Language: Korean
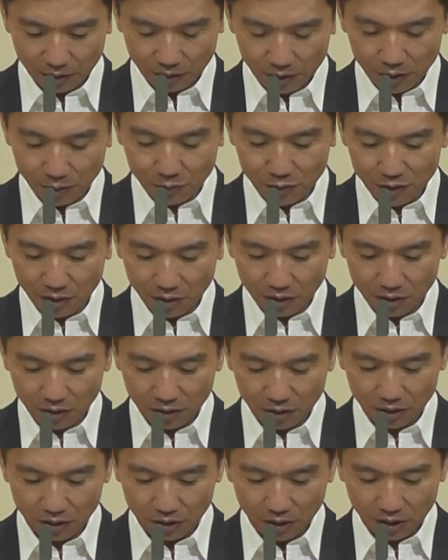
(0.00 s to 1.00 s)

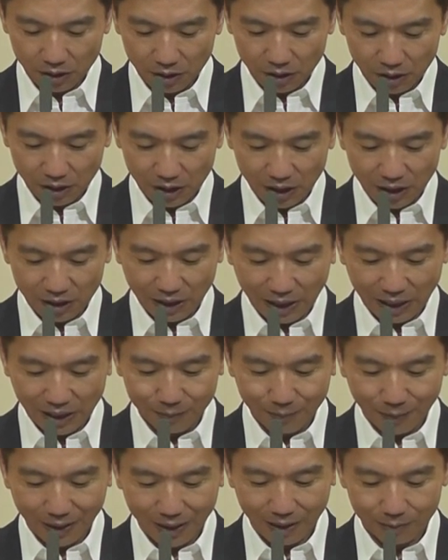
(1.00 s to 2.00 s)
심지어는 이 딸
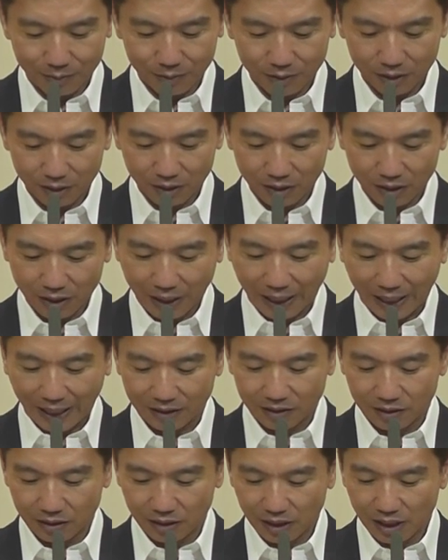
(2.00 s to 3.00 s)
메랍을
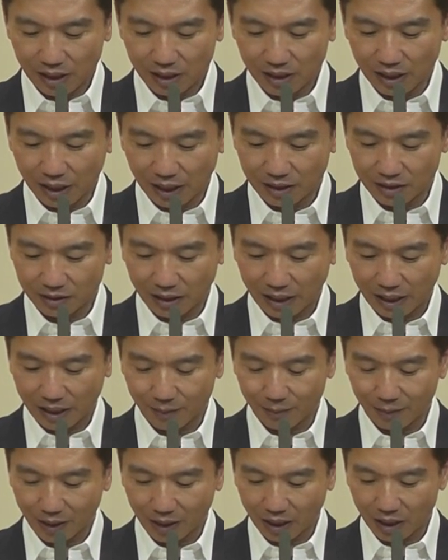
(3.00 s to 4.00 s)
아드리엘이라는
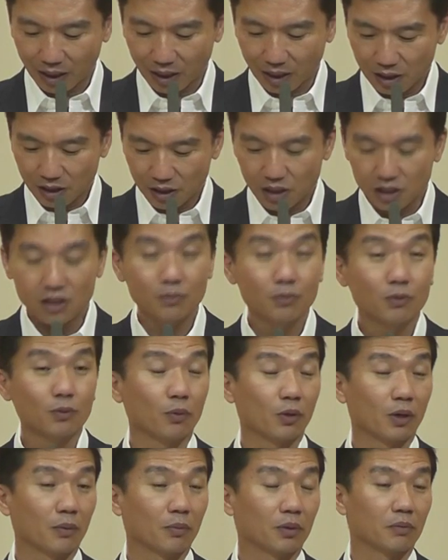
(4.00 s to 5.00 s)
사람에게 시집을
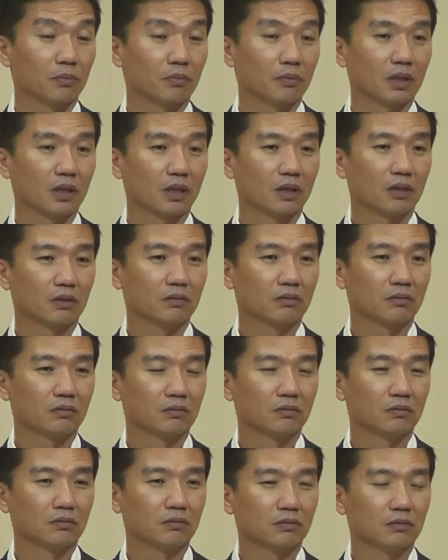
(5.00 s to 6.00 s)
보내버립니다.
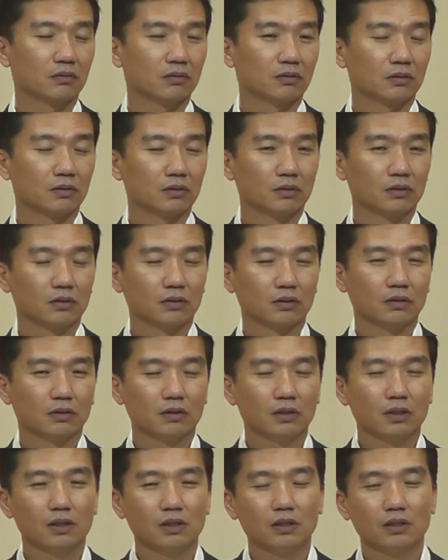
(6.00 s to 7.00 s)

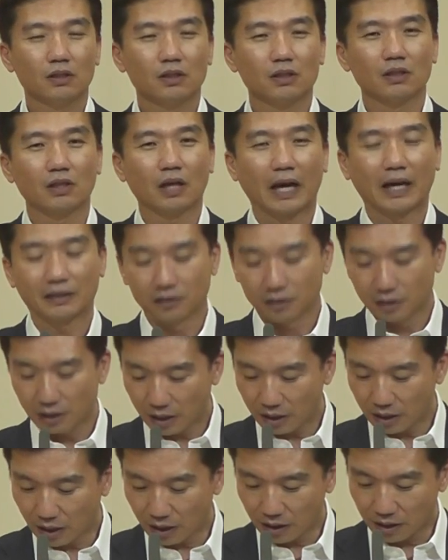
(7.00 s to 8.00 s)
이
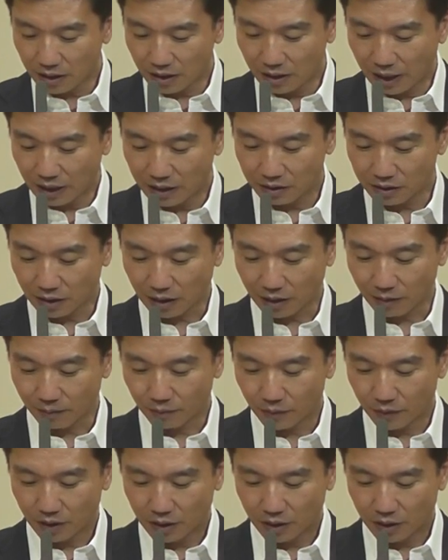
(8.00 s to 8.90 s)
아드리엘이라는 사람,